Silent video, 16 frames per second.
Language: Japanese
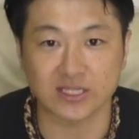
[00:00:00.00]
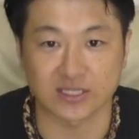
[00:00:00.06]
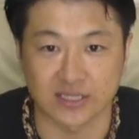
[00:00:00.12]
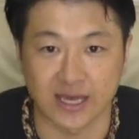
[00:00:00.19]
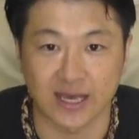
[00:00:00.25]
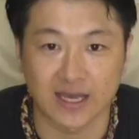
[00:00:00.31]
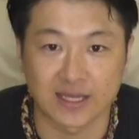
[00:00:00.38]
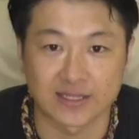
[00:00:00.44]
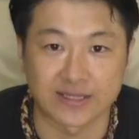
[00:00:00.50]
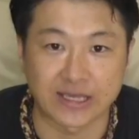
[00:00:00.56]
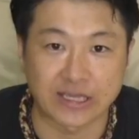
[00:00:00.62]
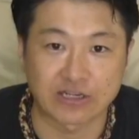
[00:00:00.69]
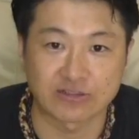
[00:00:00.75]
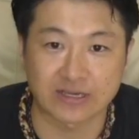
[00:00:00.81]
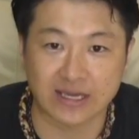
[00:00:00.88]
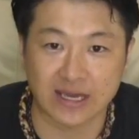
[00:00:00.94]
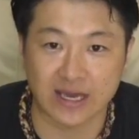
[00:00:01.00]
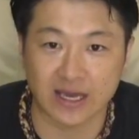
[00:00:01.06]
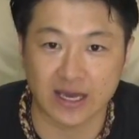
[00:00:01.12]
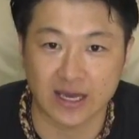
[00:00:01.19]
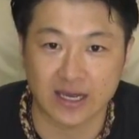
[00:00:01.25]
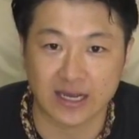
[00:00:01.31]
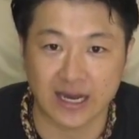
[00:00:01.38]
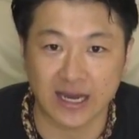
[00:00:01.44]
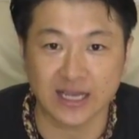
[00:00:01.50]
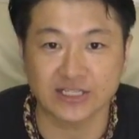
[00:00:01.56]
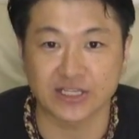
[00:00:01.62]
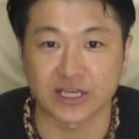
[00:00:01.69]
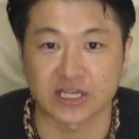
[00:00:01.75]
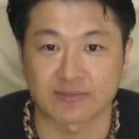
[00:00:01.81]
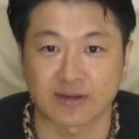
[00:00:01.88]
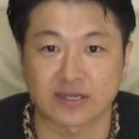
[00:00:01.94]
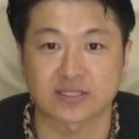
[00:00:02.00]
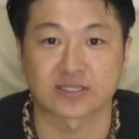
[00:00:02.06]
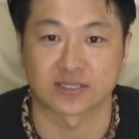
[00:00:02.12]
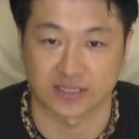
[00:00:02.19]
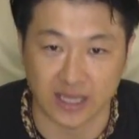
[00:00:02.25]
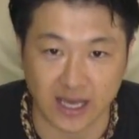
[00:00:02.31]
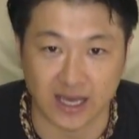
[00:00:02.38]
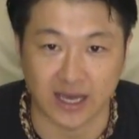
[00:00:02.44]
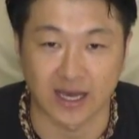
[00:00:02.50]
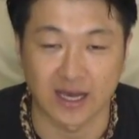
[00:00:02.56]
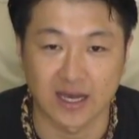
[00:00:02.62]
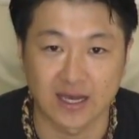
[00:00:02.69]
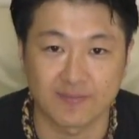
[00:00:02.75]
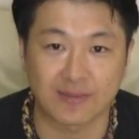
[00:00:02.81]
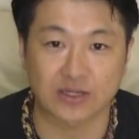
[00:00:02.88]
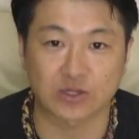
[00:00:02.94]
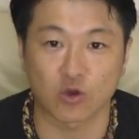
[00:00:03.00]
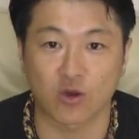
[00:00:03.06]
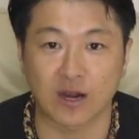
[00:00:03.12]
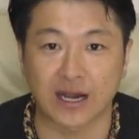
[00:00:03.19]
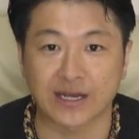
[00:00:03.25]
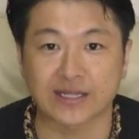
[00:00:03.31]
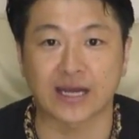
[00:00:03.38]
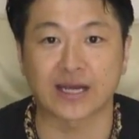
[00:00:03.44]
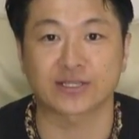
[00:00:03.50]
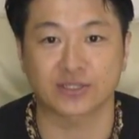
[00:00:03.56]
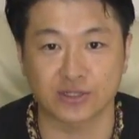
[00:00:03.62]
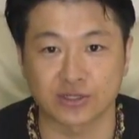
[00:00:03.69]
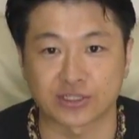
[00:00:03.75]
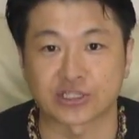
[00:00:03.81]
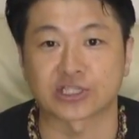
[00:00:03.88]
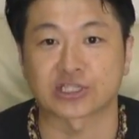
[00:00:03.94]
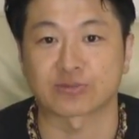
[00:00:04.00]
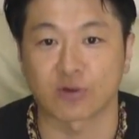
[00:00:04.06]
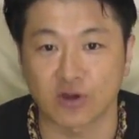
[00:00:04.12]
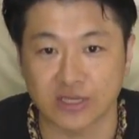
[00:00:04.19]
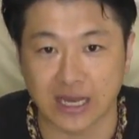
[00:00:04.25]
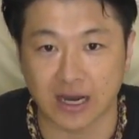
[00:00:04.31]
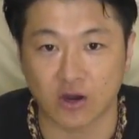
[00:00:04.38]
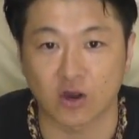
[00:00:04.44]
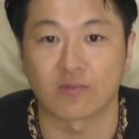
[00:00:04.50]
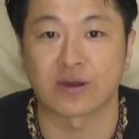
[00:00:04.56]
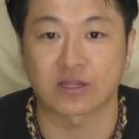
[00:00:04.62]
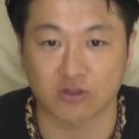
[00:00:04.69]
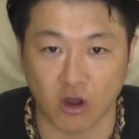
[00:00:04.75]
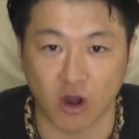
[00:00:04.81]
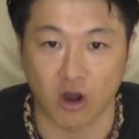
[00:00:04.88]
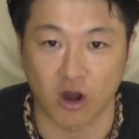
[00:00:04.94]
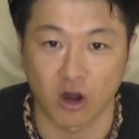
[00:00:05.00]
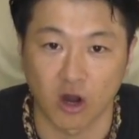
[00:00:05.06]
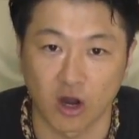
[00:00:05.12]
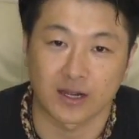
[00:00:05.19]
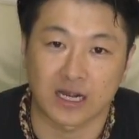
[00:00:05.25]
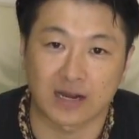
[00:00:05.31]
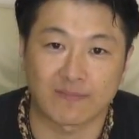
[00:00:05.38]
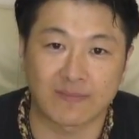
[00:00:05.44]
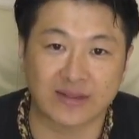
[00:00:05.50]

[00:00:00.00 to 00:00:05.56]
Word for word: すね、できるだけ返していきますんで、まあ、動画に対する質問やコメント、頑